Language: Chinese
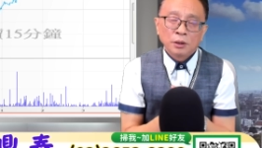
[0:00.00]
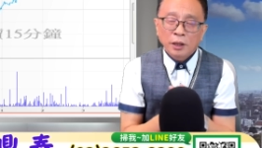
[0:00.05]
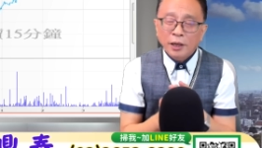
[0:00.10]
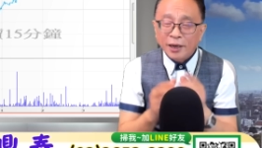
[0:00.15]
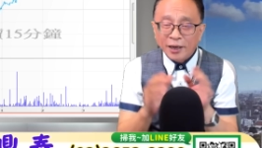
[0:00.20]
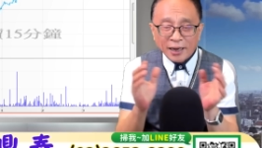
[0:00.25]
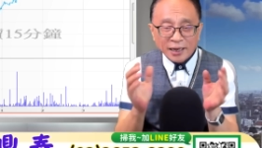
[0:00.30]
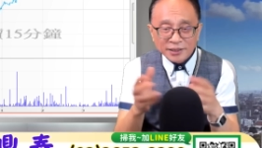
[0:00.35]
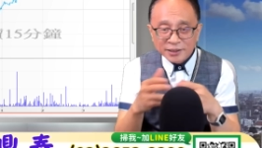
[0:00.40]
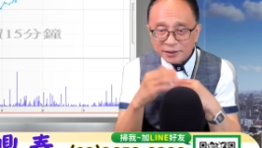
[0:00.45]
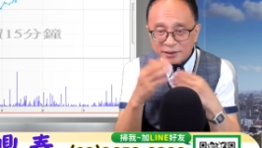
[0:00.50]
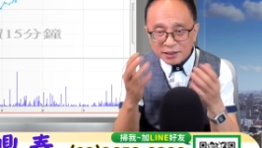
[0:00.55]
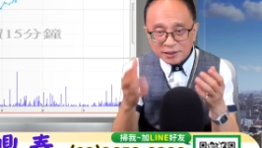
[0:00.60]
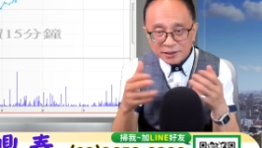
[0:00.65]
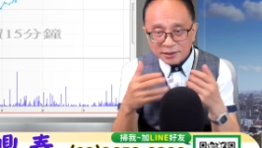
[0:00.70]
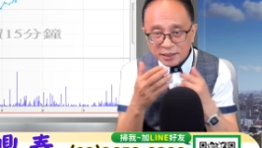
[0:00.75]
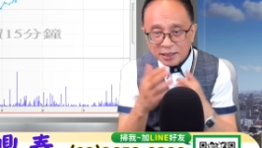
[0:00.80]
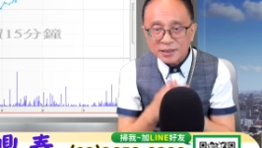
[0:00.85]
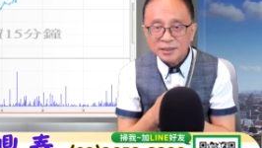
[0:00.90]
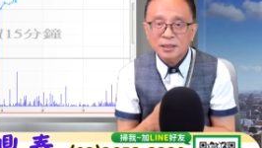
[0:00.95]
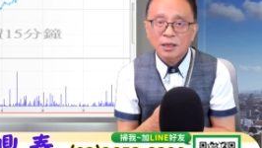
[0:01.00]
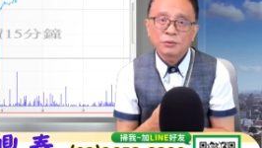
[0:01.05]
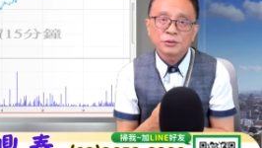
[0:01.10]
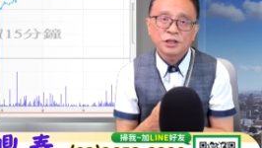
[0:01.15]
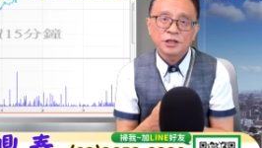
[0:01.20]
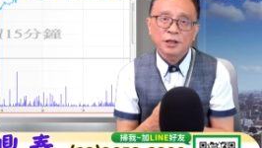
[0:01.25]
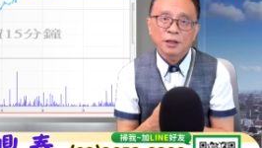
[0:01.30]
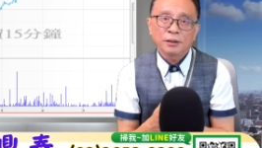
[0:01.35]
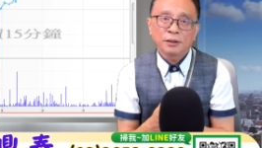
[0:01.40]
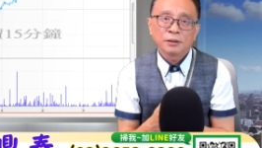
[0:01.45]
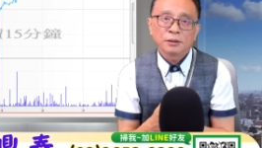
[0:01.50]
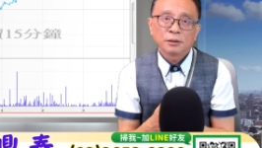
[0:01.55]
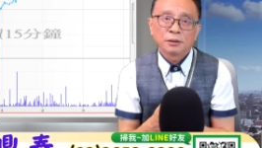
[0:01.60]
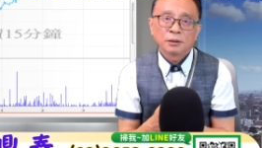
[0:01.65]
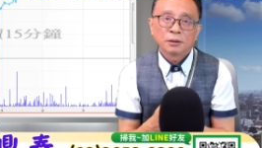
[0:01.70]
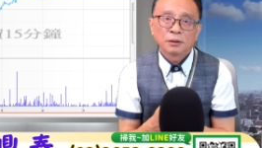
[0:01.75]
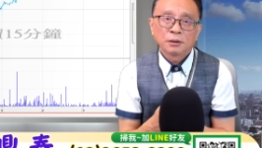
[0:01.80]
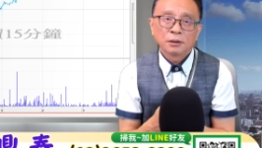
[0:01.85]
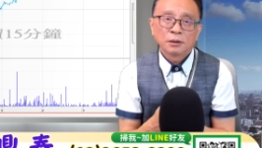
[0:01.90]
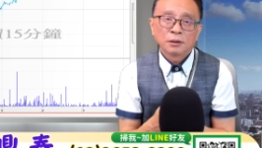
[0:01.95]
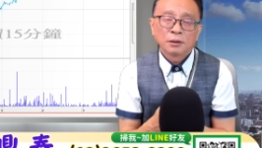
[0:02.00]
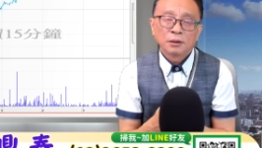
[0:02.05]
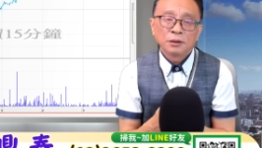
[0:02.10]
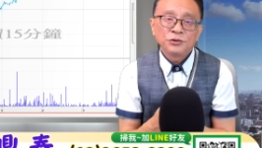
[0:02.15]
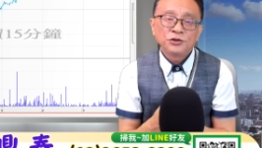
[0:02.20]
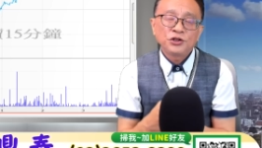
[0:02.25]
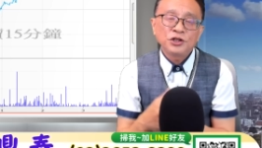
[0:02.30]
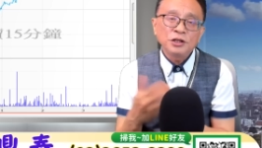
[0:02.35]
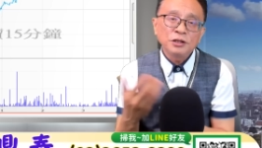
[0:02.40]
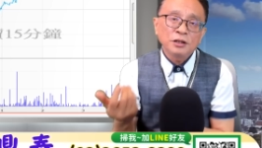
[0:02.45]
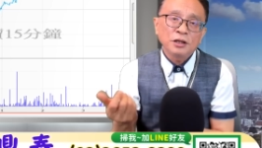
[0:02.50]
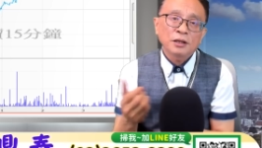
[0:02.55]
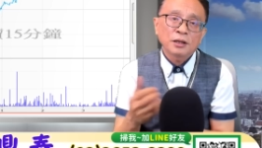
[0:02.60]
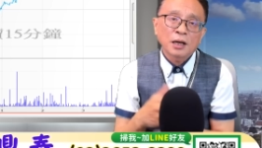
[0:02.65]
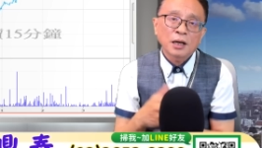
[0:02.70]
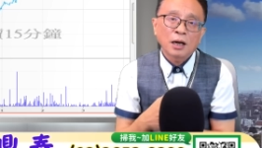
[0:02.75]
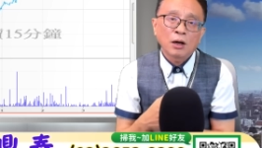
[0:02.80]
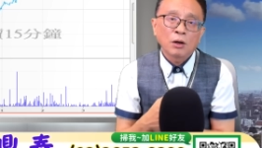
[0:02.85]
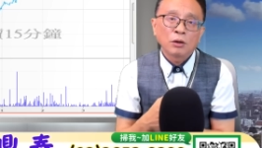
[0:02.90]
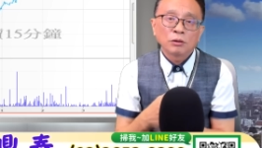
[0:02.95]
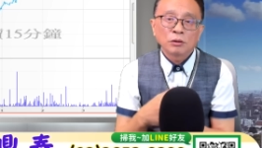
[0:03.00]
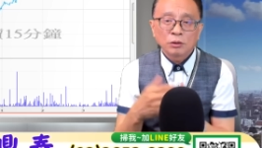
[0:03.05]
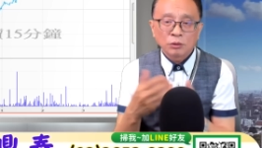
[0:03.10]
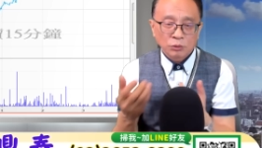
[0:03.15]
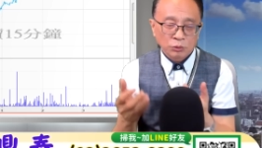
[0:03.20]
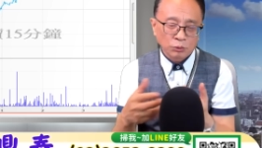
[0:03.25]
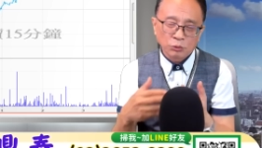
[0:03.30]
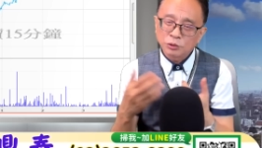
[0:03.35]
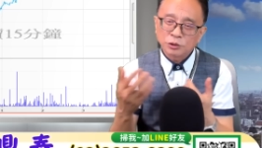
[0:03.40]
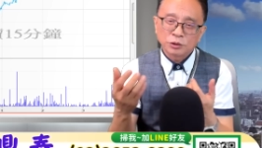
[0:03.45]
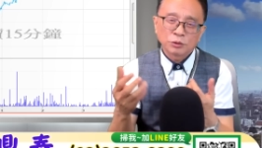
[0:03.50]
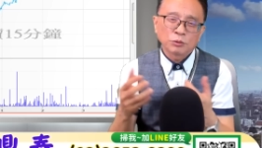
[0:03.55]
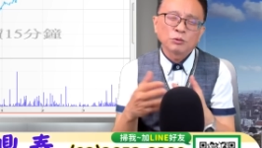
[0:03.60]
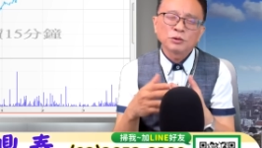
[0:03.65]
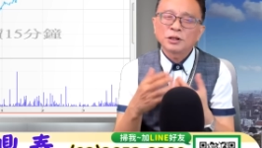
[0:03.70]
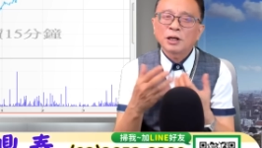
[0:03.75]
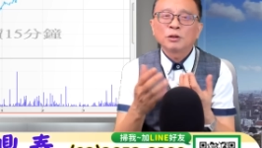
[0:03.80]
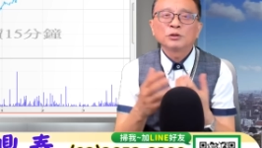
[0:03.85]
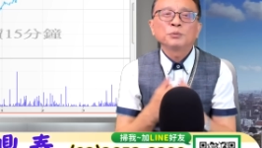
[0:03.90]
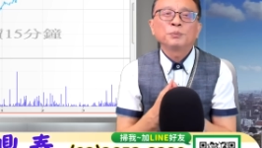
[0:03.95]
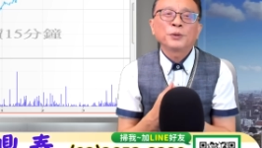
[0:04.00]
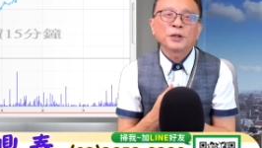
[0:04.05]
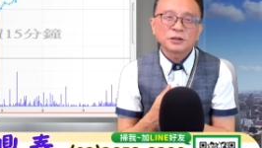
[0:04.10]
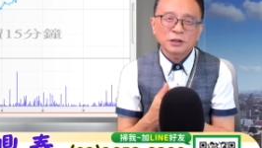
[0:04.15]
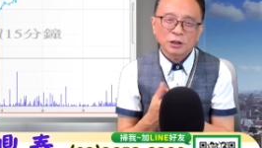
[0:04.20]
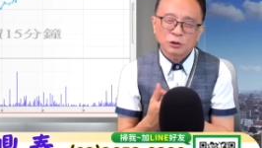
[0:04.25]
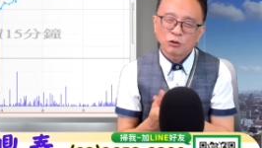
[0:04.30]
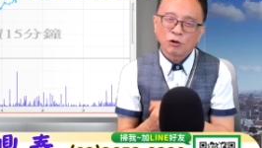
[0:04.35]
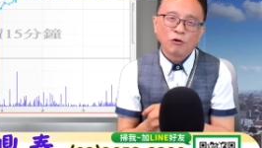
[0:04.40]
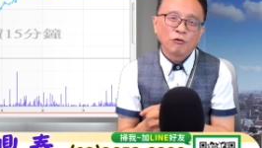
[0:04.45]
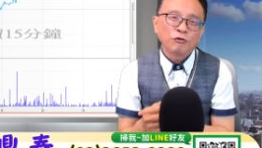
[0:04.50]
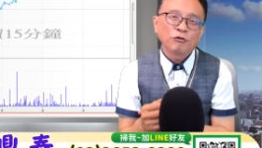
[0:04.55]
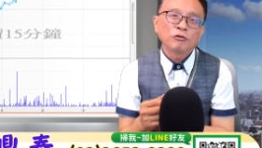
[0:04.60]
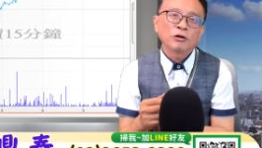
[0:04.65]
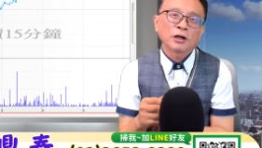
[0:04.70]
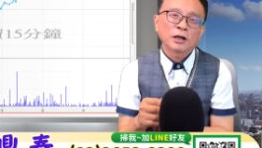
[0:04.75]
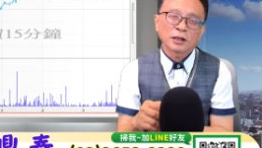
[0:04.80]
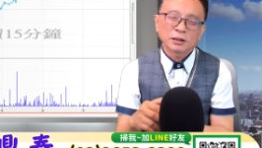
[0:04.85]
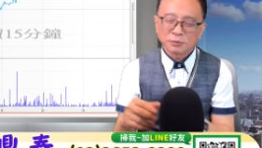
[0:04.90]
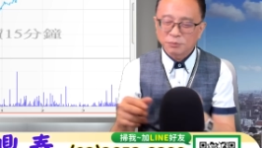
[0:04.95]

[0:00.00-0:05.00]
AI。现在是在烧钱，今年啊，哦，我我我想我就不要再重复了。